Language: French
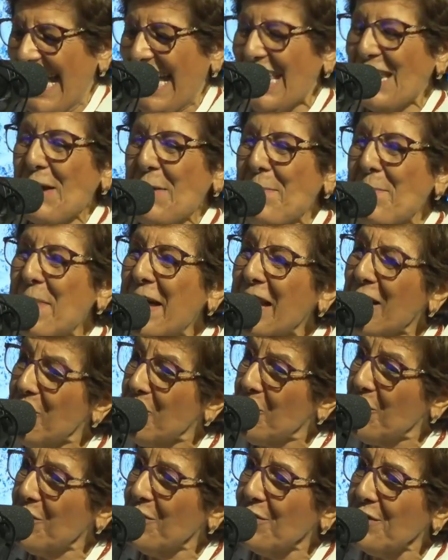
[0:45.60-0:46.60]
Alors,
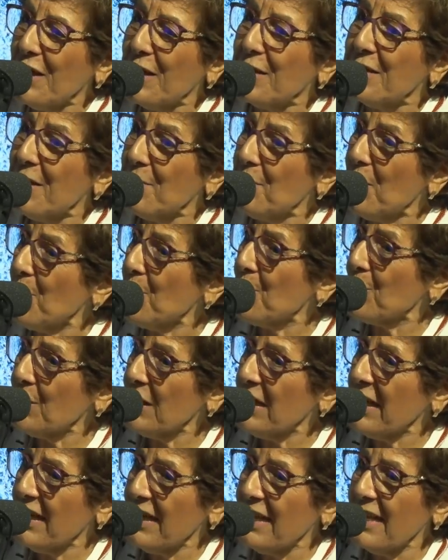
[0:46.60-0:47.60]
paléo, d'abord pour
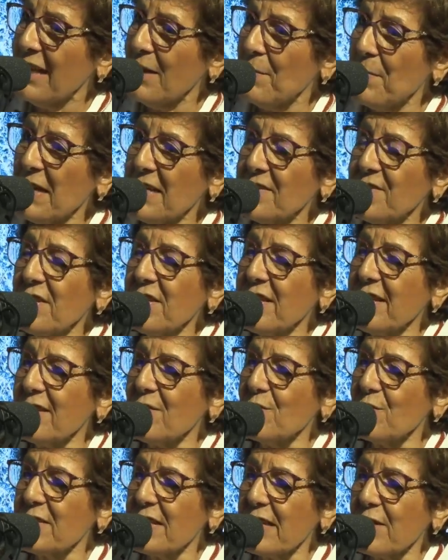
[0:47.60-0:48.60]
les, les, personnes qui
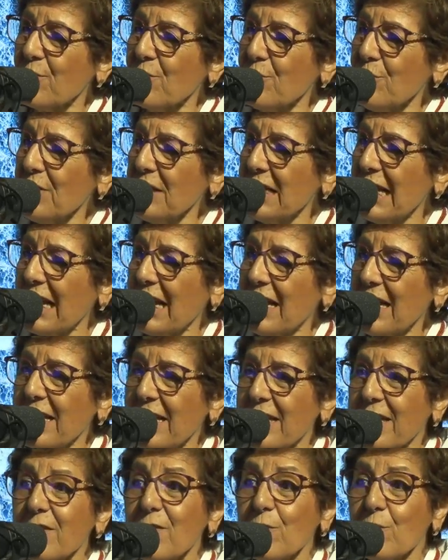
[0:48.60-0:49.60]
nous écoutent là et
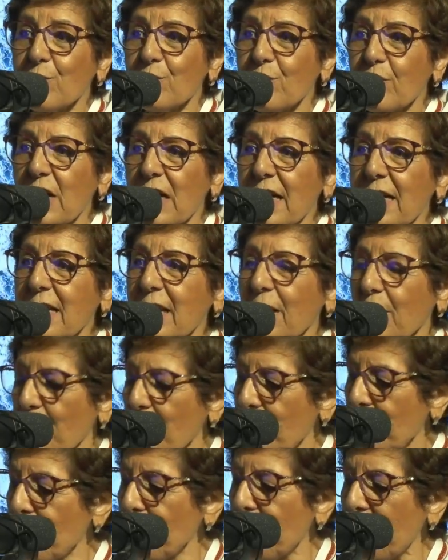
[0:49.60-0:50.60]
qui nous voient, le
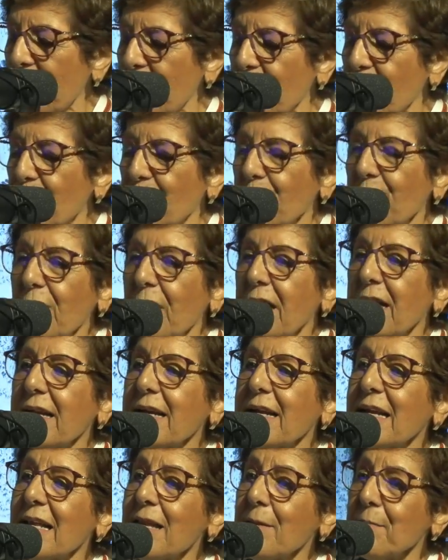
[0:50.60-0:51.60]

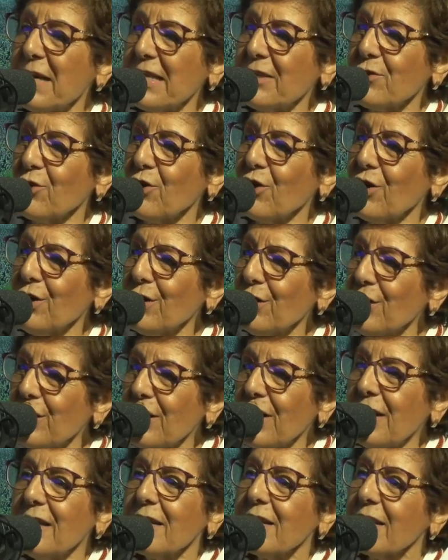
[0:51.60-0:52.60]
paléoclimatologue,
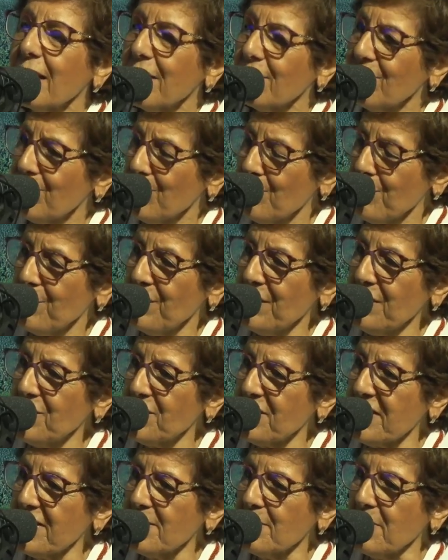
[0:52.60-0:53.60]
vous pouvez nous
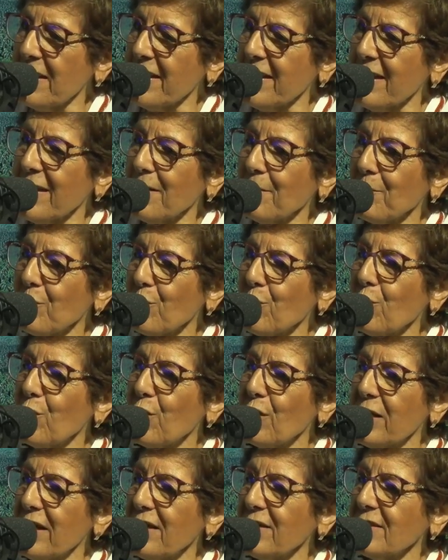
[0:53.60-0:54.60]
expliquer un peu le lien